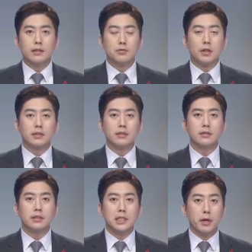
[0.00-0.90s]

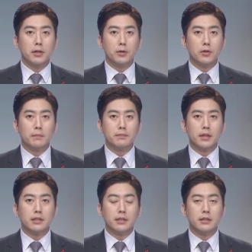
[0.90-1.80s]
최근 일회용 컵
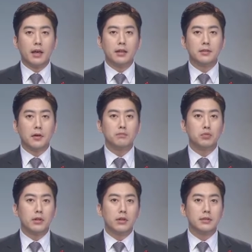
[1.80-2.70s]
대신 개인
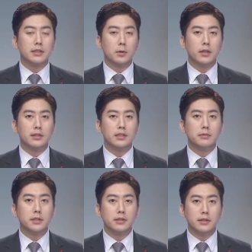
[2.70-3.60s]
텀블러를 이용하는
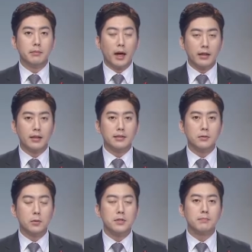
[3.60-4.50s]
시민들
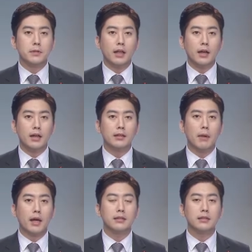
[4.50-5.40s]
많아지고 있습니다.
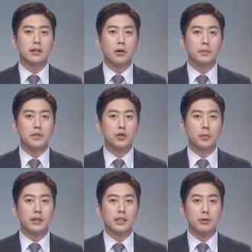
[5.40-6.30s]
마트나
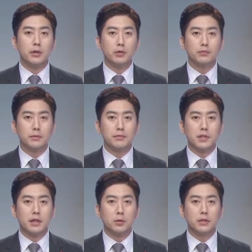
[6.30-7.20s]
커피숍에 일회용품
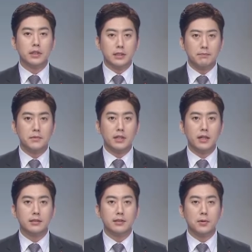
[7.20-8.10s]
제공을
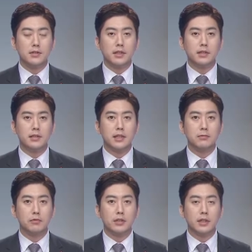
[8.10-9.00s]
금지하는 정책이
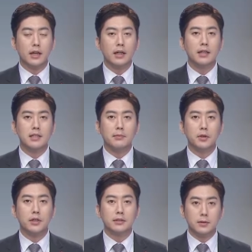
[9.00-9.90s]
시행되자
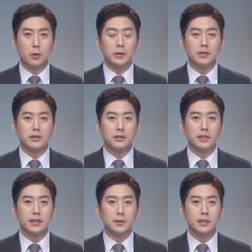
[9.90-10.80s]
참여가 늘고 있는
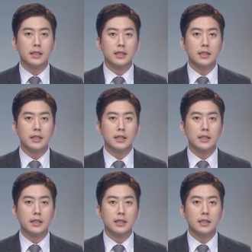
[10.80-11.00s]
건데요.